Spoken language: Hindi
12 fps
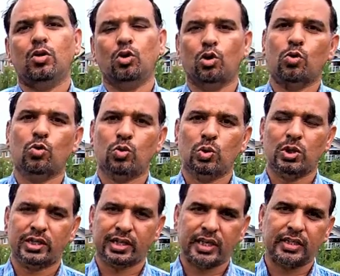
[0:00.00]
लोगों को
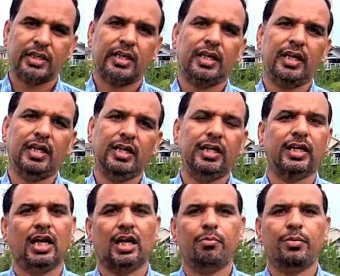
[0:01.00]
अट्रैक्ट करने के लिए
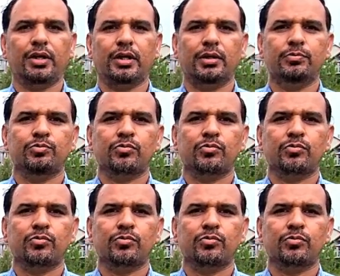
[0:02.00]
यहाँ पर